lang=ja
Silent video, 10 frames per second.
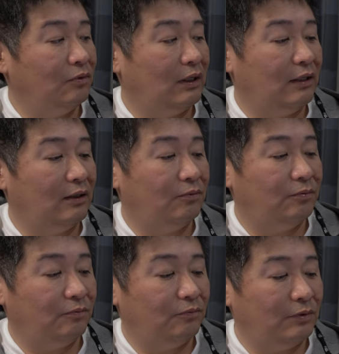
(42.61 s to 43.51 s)

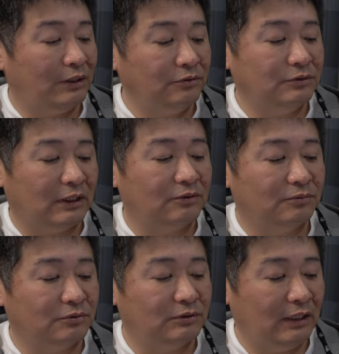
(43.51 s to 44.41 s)
えー、フェイユーさんの
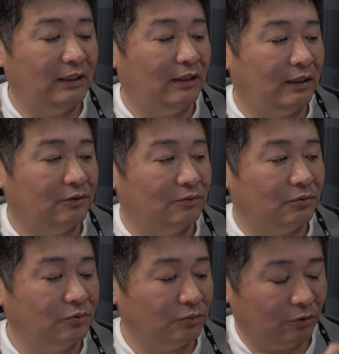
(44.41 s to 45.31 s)
分ね、あの、
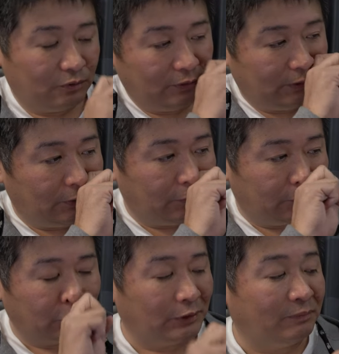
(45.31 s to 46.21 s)
僕もいろいろ
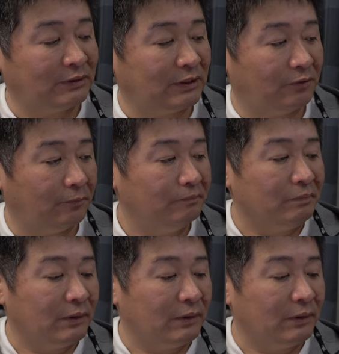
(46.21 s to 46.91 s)
持ってますけど、